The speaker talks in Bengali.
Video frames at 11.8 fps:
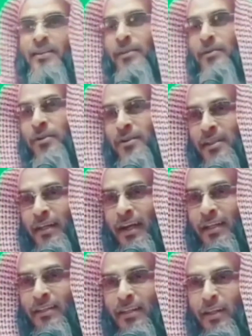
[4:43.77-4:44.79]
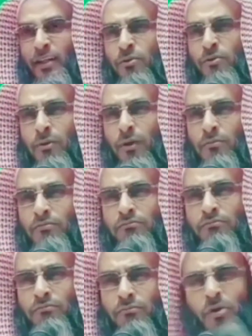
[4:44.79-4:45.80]
কি হচ্ছে কাছে একটু
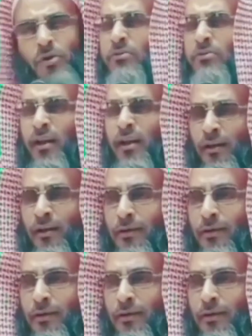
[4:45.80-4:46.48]
ঘুরেও দেখছেন